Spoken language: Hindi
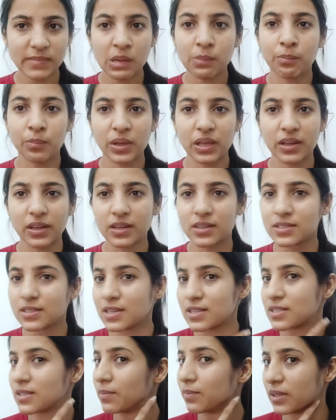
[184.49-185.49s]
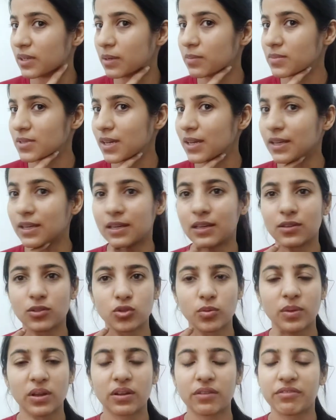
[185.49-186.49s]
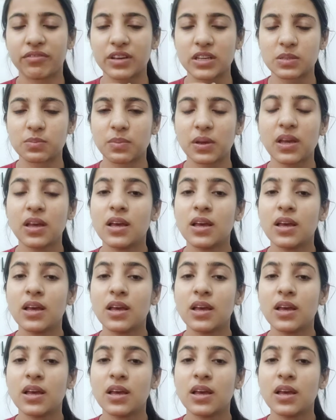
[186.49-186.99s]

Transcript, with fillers: पीरियड्स के सिम्टम्स है ये जो मेरे फेस पे